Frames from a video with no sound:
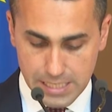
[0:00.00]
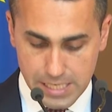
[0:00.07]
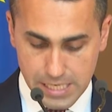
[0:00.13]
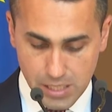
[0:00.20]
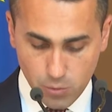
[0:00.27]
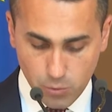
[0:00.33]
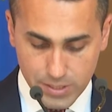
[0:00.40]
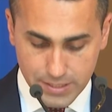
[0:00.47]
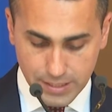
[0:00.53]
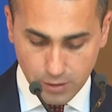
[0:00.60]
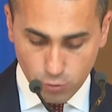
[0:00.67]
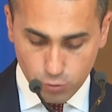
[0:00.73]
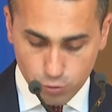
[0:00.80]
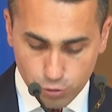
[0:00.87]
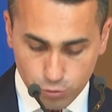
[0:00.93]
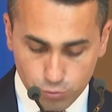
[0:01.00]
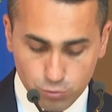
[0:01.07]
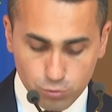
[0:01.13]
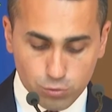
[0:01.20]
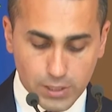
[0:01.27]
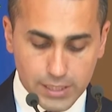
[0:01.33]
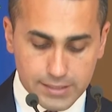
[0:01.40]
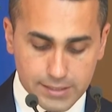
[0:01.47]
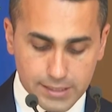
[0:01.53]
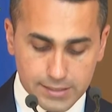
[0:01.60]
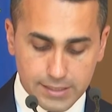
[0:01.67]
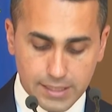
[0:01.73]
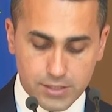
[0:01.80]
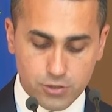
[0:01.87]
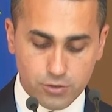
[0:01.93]
In questa congiuntura
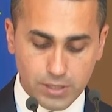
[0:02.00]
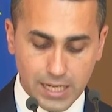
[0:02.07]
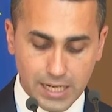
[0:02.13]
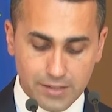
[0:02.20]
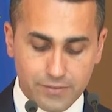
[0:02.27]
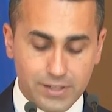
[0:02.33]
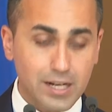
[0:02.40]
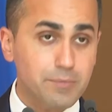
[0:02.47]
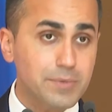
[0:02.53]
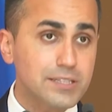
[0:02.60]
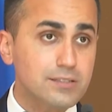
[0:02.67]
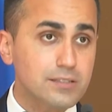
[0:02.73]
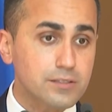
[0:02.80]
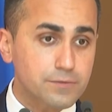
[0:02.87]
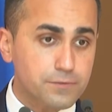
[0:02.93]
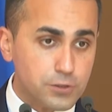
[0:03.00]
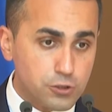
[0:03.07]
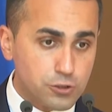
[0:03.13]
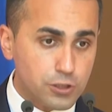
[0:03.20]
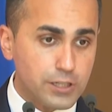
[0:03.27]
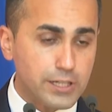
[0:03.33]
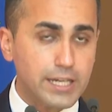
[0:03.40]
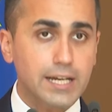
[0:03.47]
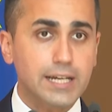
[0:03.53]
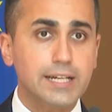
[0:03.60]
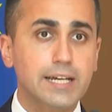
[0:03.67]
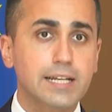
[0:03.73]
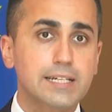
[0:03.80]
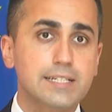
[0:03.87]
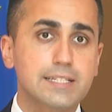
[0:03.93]
internazionale veramente difficile che anche
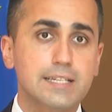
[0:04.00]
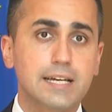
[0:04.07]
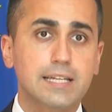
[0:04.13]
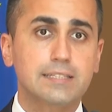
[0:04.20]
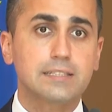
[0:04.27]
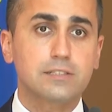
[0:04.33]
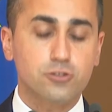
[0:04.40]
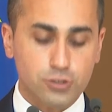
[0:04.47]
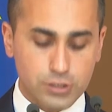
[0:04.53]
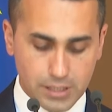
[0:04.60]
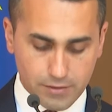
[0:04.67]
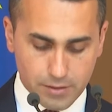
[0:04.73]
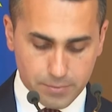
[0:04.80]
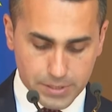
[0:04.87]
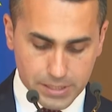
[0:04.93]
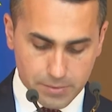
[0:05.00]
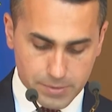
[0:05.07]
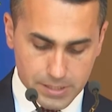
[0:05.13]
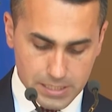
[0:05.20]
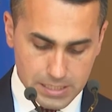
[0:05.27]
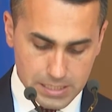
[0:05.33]
Alexander citava prima,